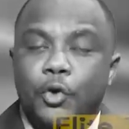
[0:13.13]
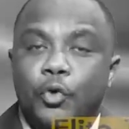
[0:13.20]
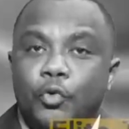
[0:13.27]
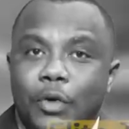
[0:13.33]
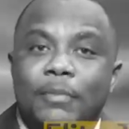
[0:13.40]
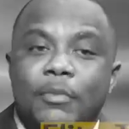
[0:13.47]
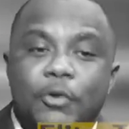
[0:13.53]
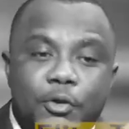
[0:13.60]

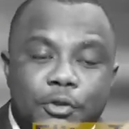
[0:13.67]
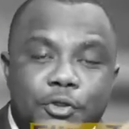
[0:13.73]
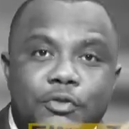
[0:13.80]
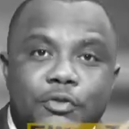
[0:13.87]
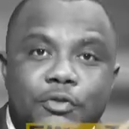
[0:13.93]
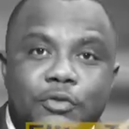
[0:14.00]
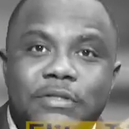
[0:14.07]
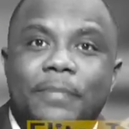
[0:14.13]
L'honorable en
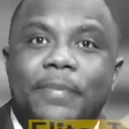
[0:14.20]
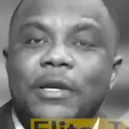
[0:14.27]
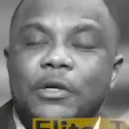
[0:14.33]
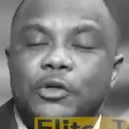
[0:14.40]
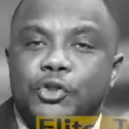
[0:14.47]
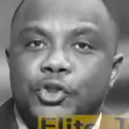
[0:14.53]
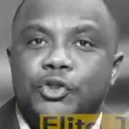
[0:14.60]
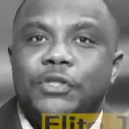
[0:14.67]
question s'appelle
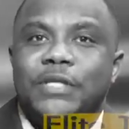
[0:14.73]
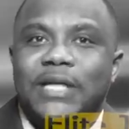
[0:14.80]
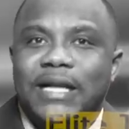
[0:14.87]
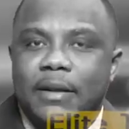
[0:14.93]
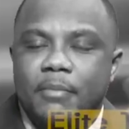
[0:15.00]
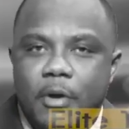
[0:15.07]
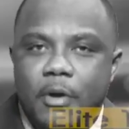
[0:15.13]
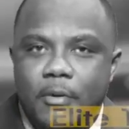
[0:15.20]

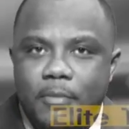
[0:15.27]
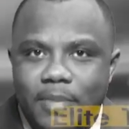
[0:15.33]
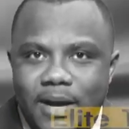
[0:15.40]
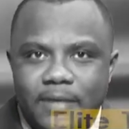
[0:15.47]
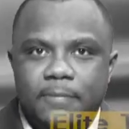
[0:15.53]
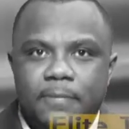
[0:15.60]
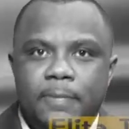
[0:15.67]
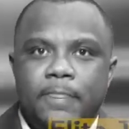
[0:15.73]
Jean-Jacques Mamba.